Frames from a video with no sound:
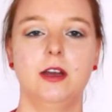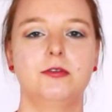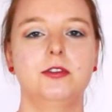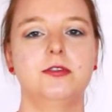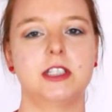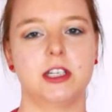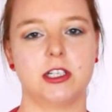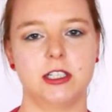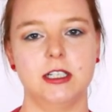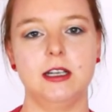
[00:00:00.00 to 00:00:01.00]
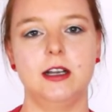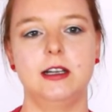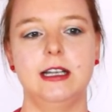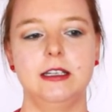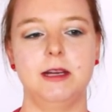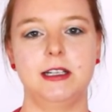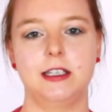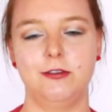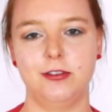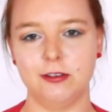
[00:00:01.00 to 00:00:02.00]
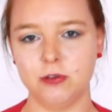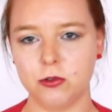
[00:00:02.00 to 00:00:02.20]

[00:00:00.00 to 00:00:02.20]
Vous devez chercher l'animal qui va vous